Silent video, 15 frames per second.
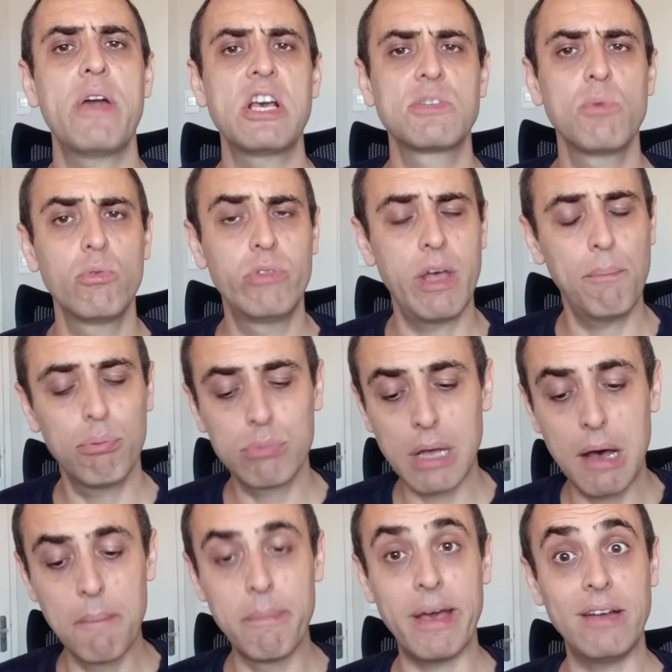mesmo tempo
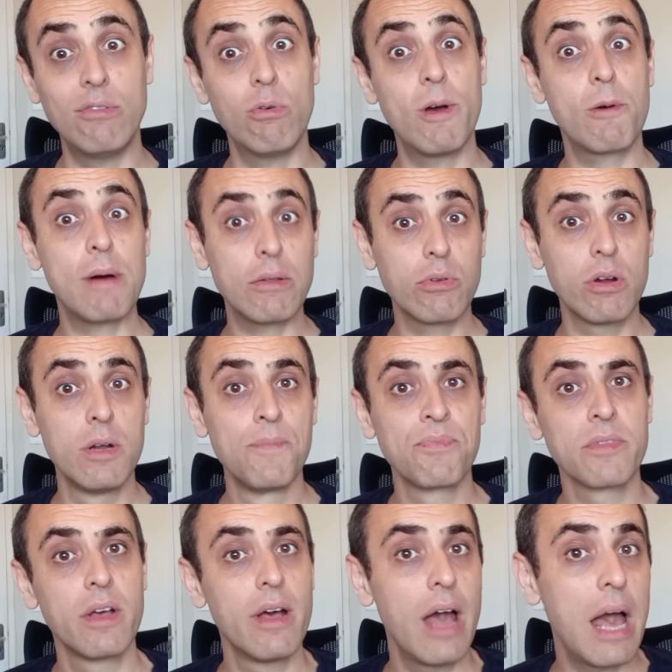também no Equador
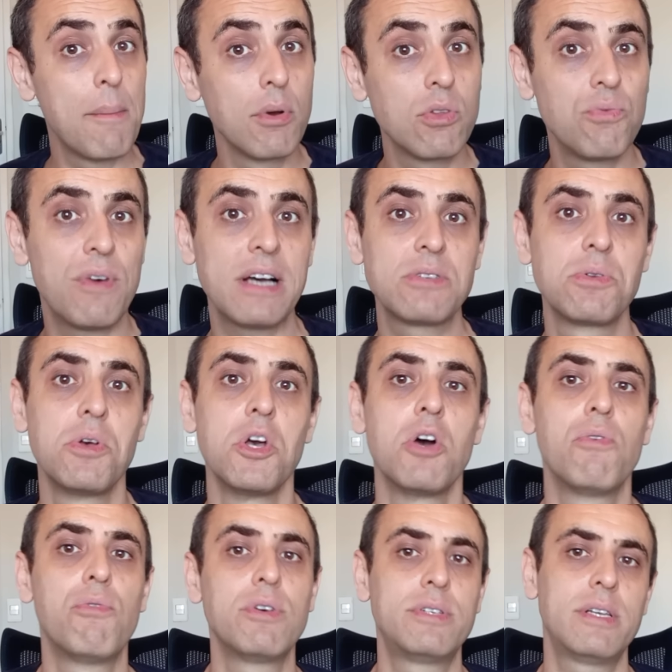é muito fácil
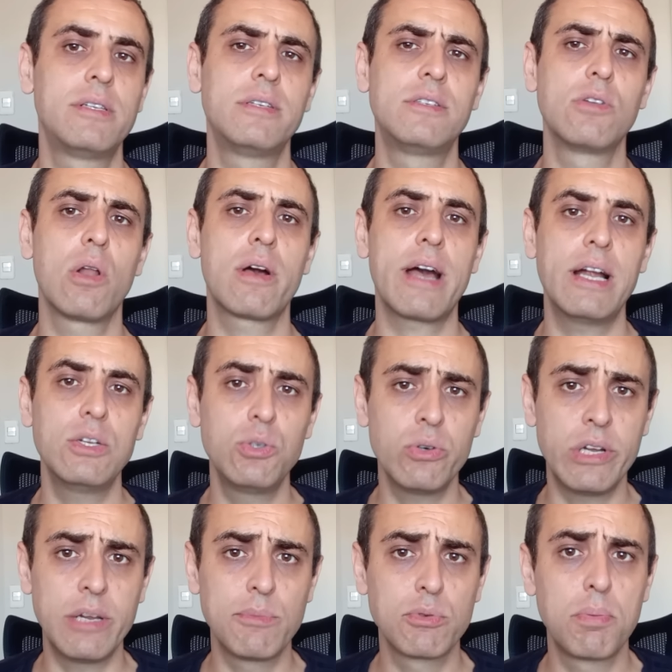você se deslocar de
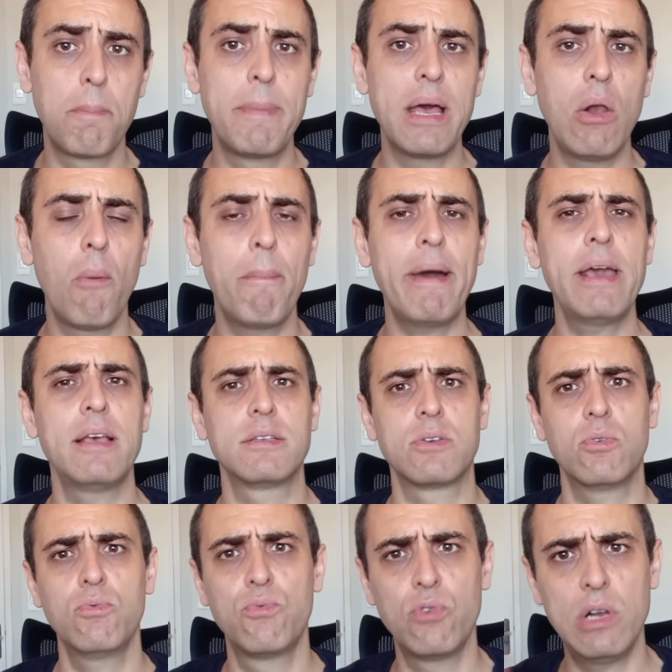ônibus pelo país.
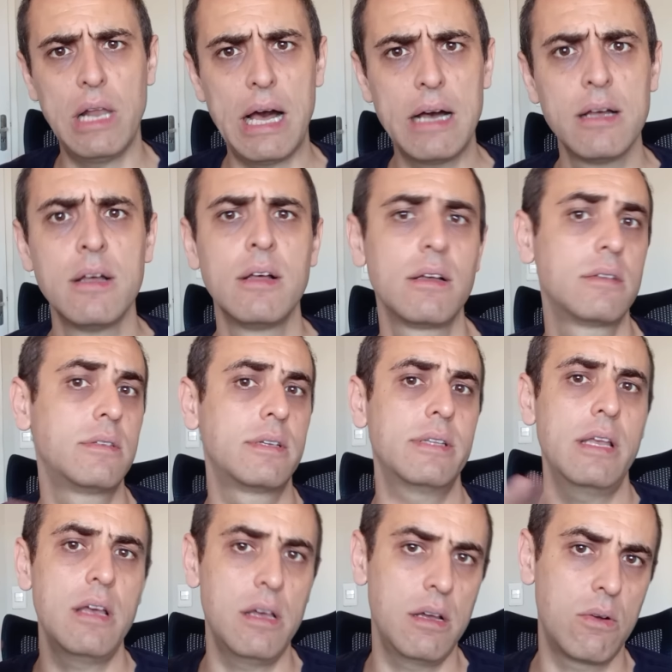Eu fui lá, se
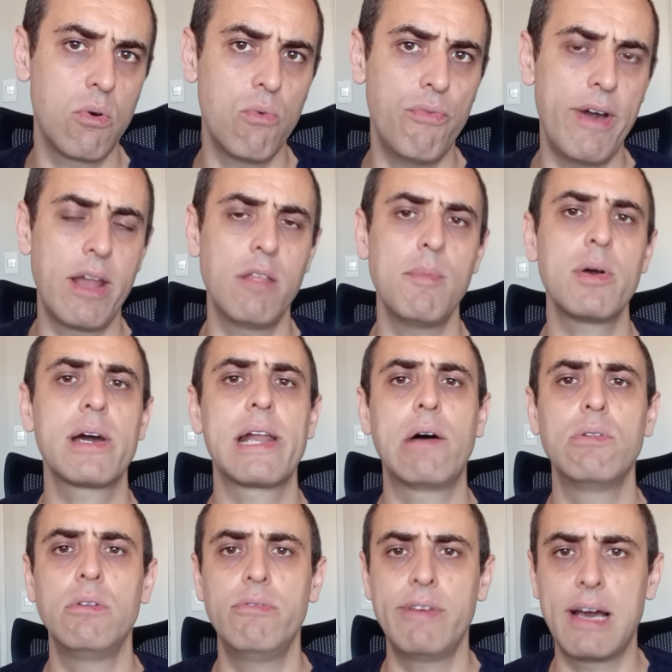quiser, confere no meu canal
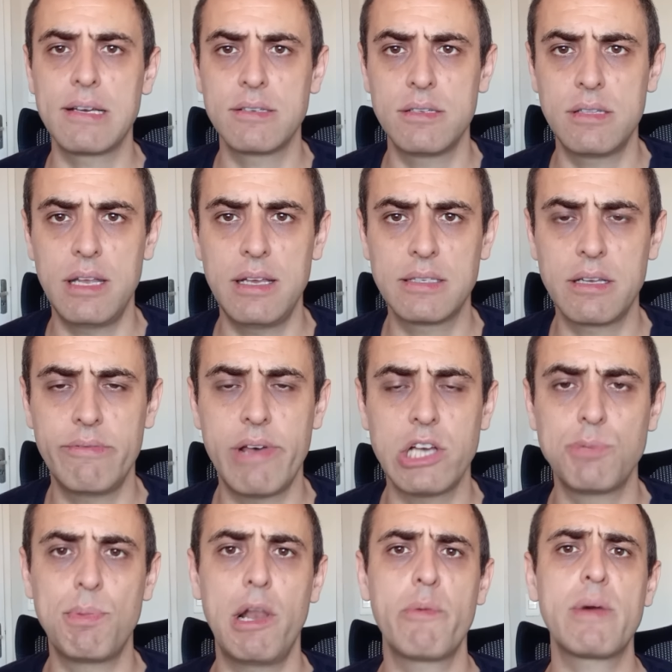de viagens, tem essa
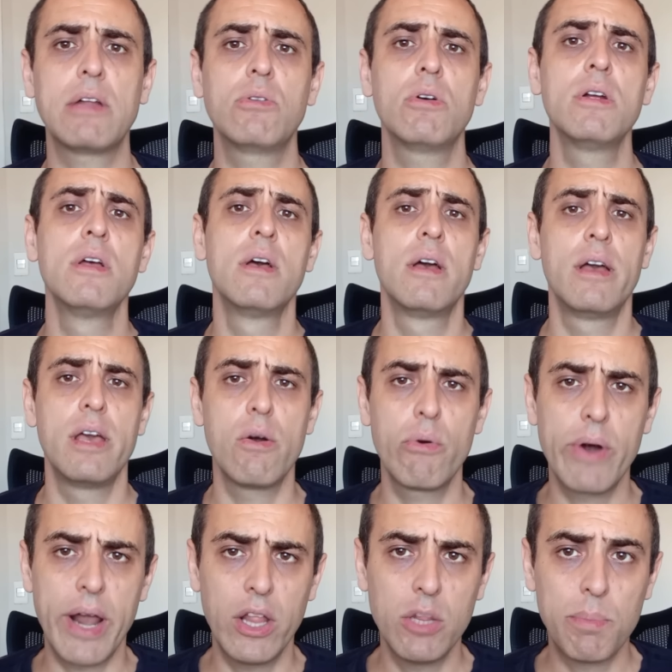viagem pelo Equador, eu
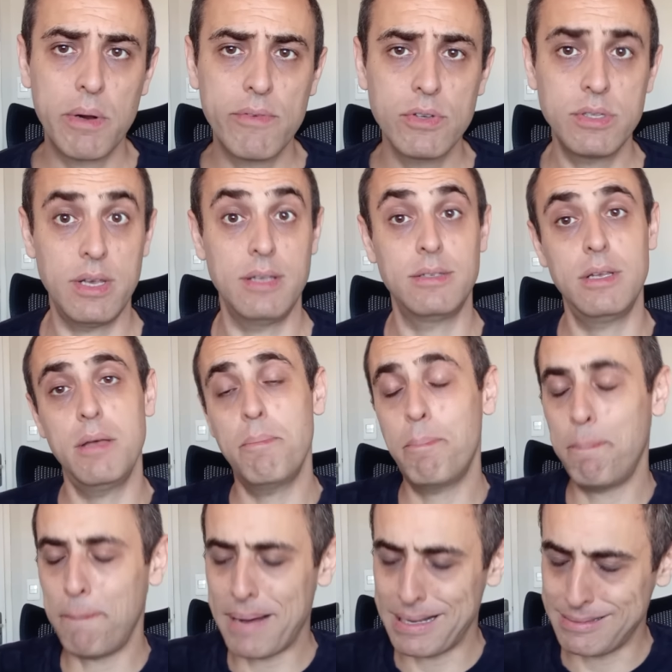garanto para vocês. E
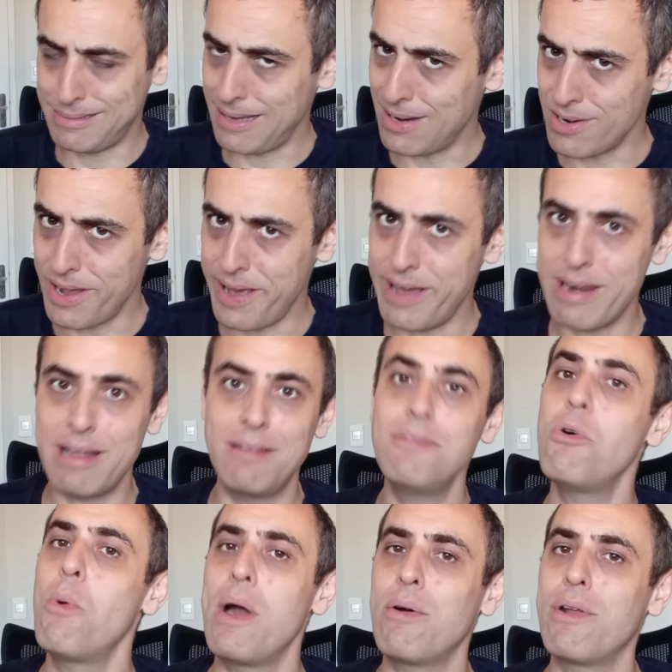passagem aérea
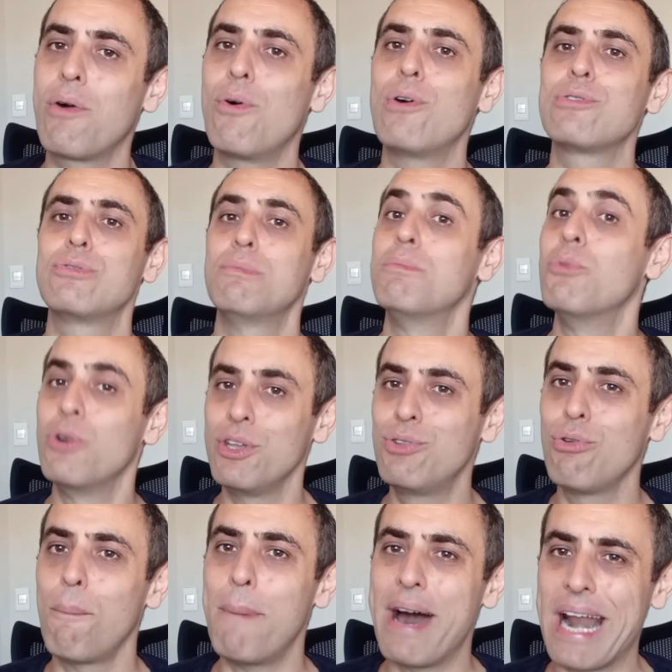não é um negócio
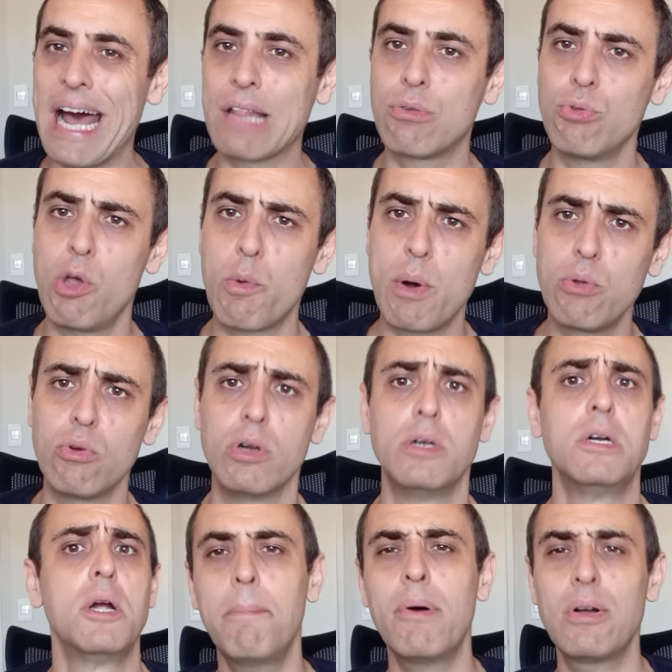muito barato no Equador.
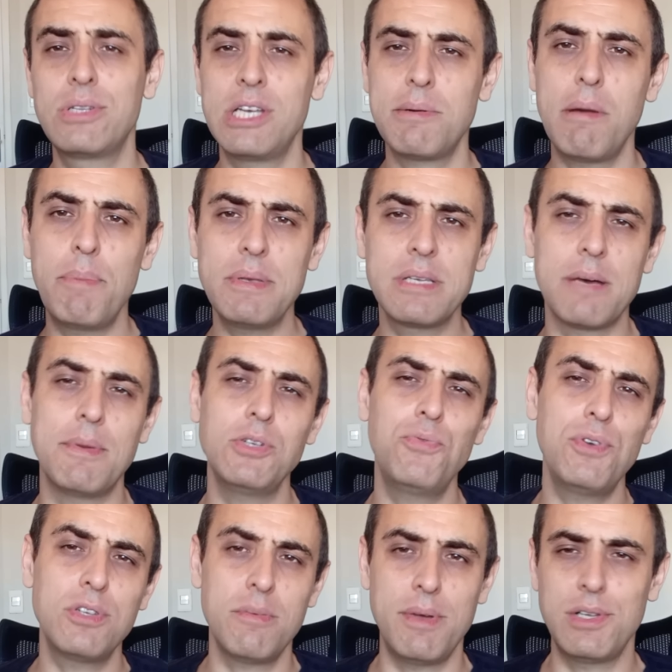Pode ser uma opção, mas
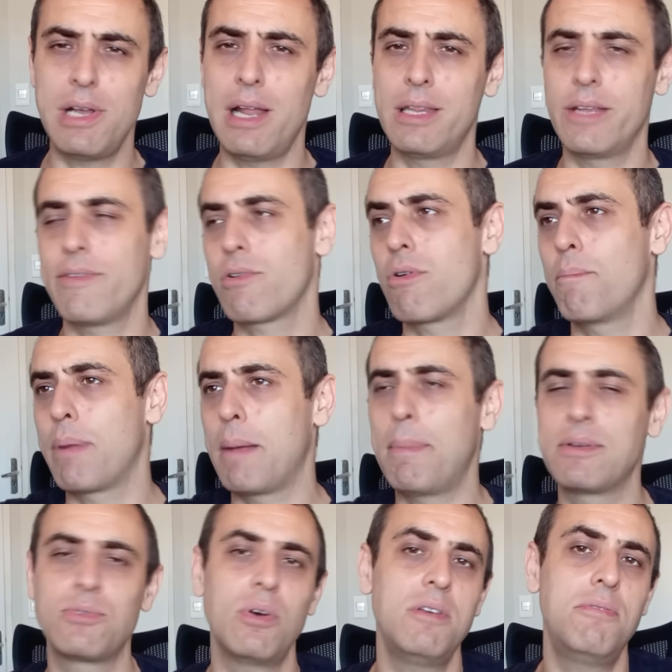dificilmente a Latam vai comprar
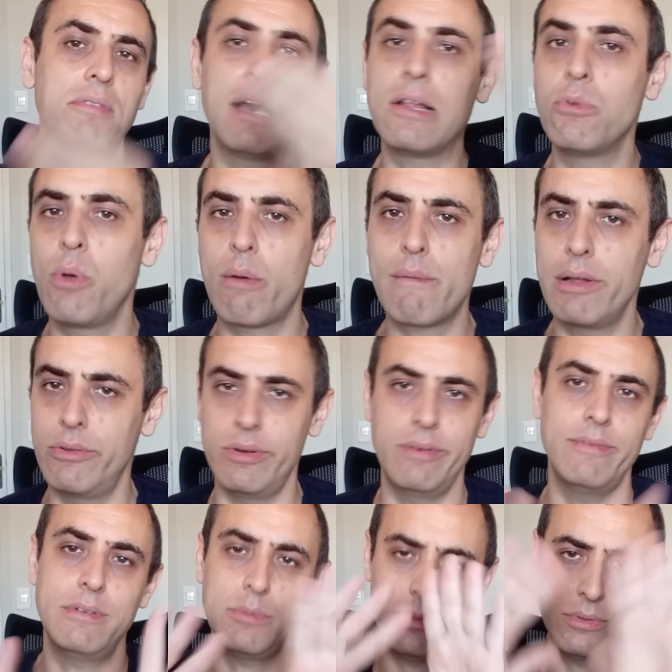para só enfiar no Equador.
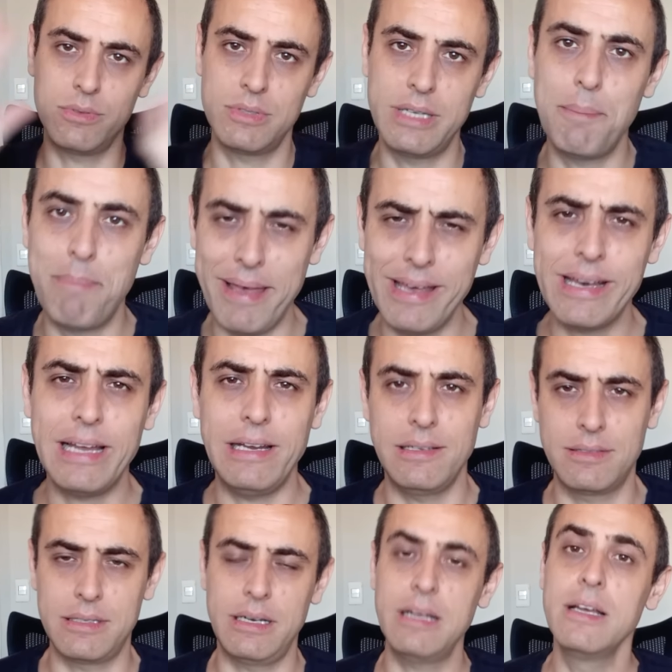Vamos ser bem
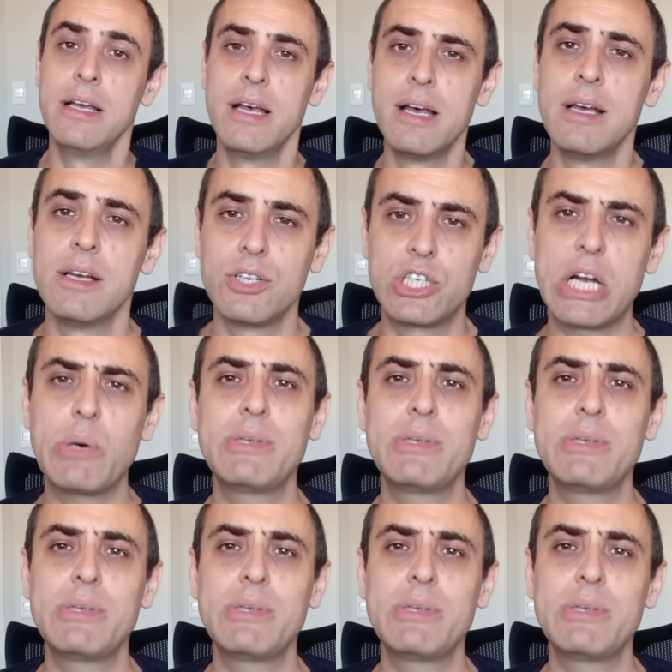realistas, né? Já